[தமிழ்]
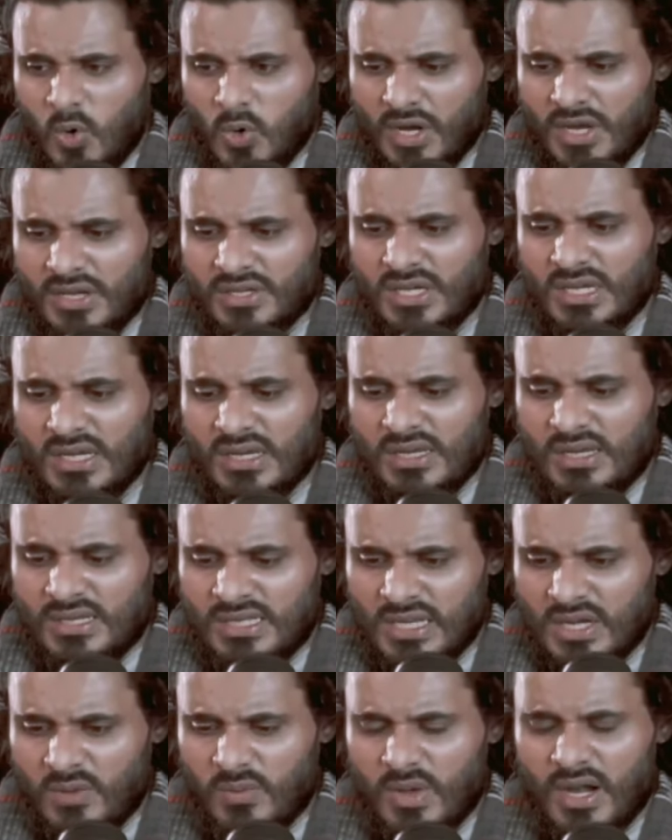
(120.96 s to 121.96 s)
குறைஷி
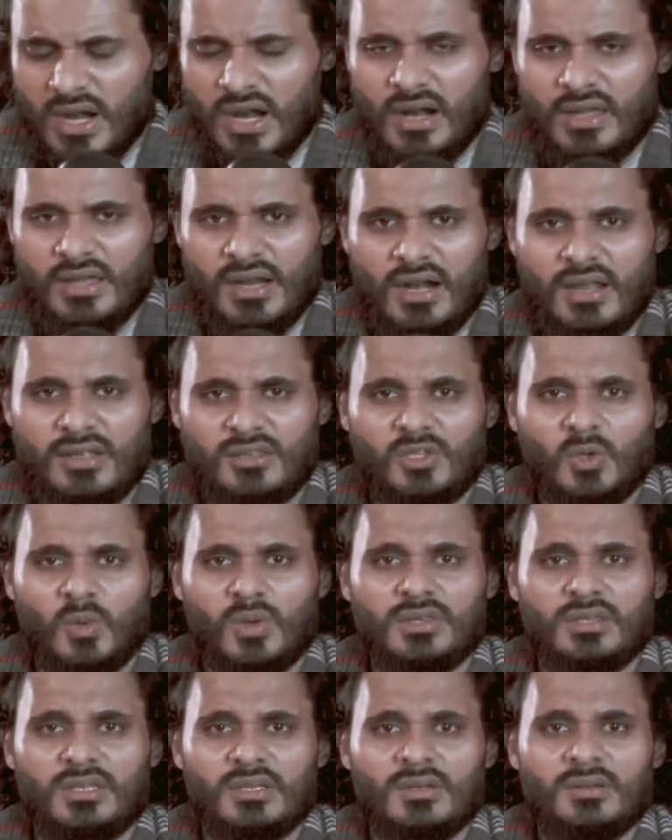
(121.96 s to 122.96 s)
சிறுவர்களை அழைத்து
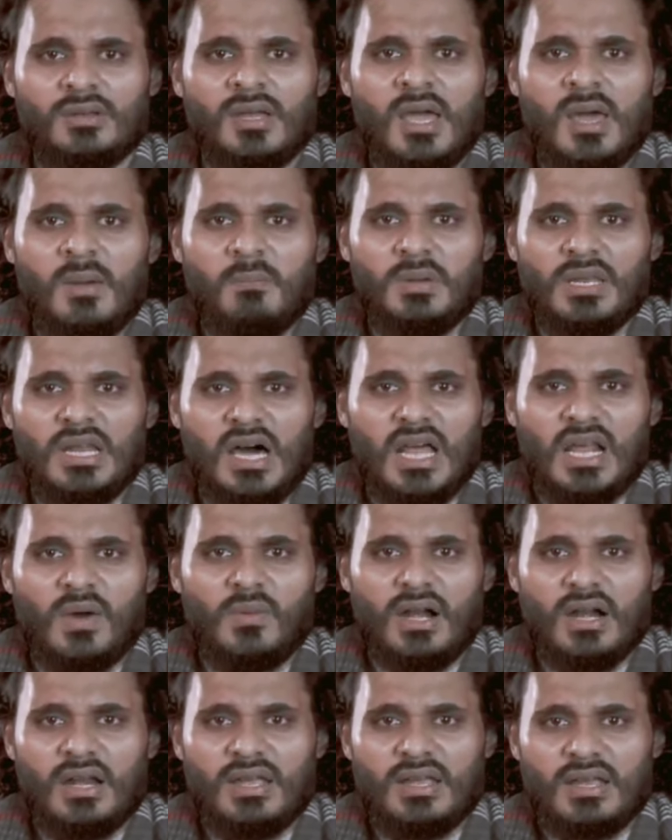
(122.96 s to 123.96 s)
வந்து பிலால்
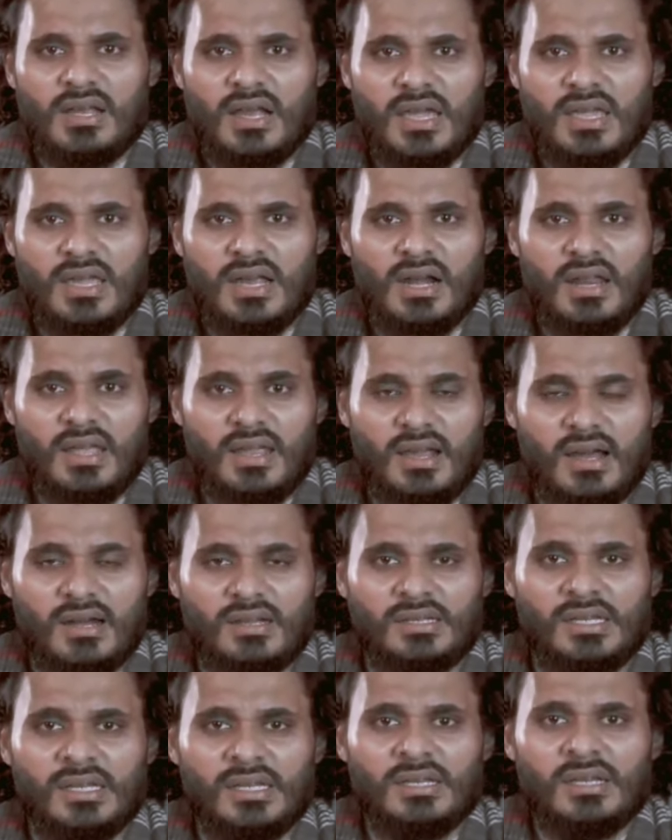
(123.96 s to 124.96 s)
அவர்களை கைகளை
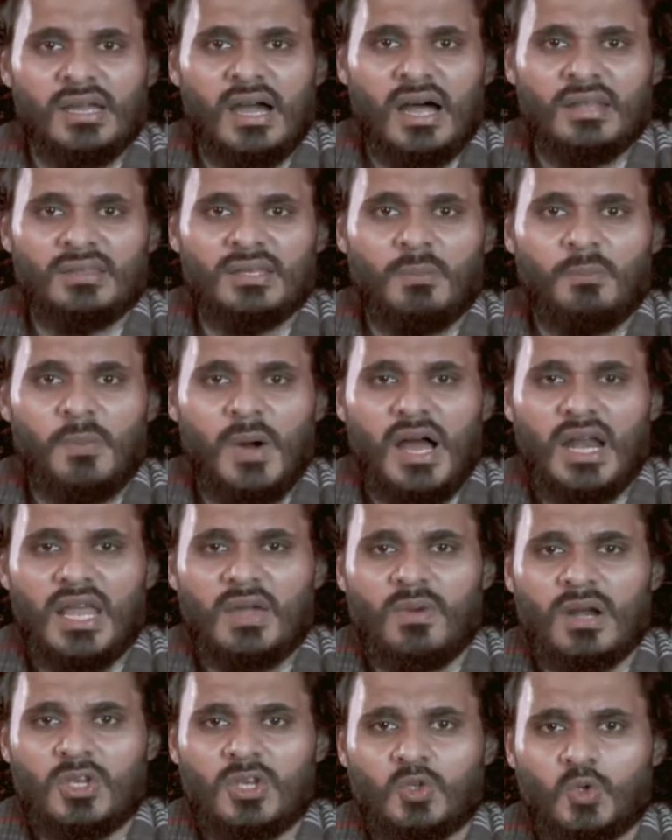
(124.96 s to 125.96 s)
கட்டி அந்த
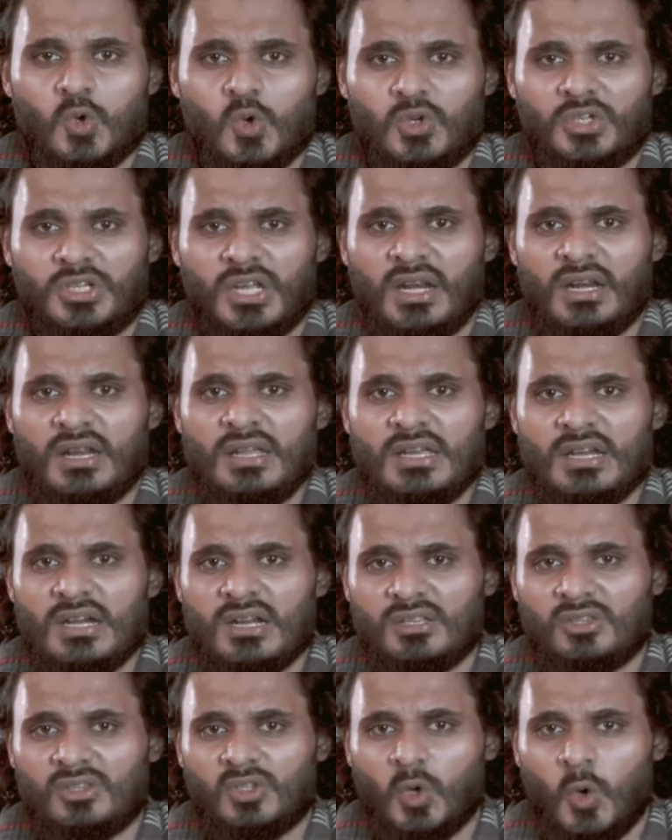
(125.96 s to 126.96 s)
பாலைவன சூட்டில்
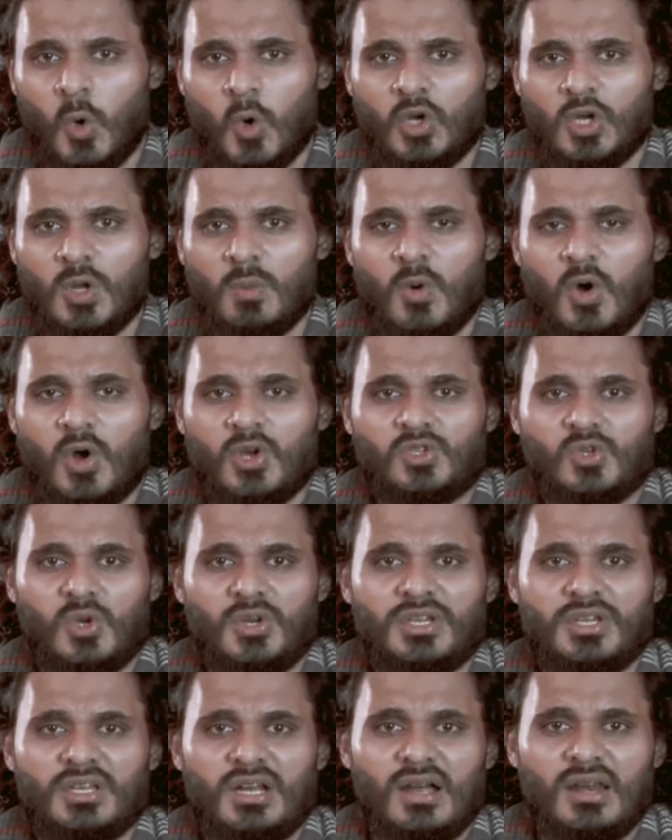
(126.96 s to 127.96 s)
இழுத்து கொண்டு போகச்
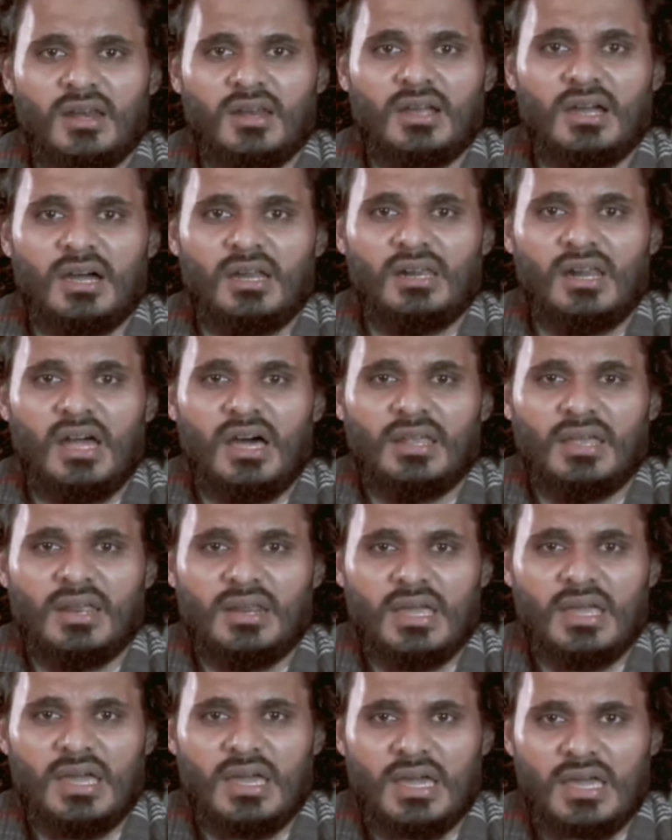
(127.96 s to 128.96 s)
சொல்கிறார்கள் கல்லா
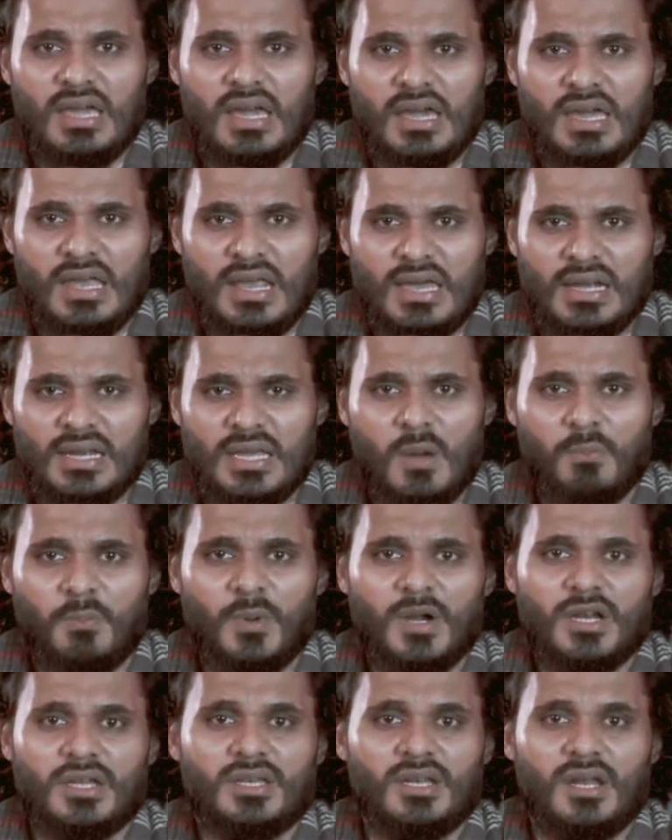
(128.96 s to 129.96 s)

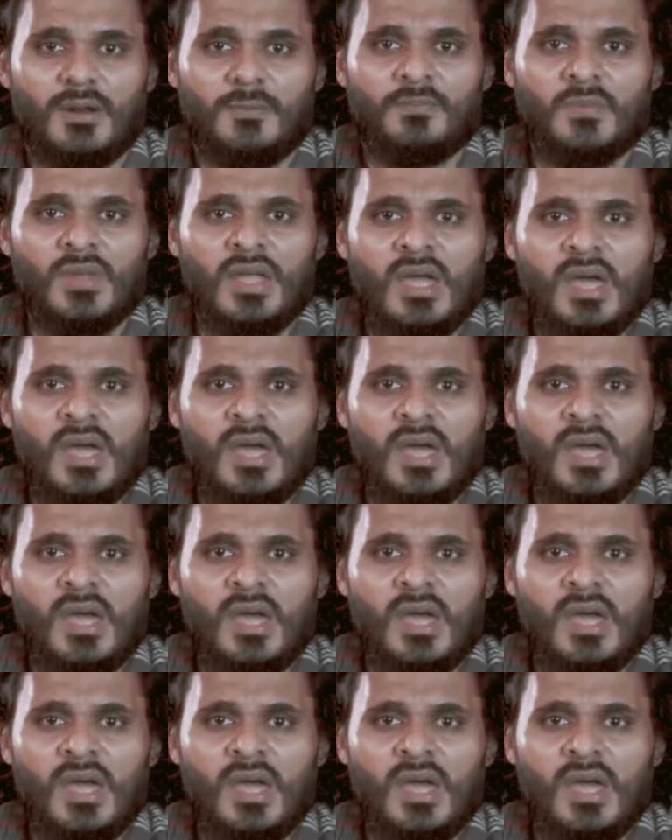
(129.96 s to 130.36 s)
எரியப்படுகிறார்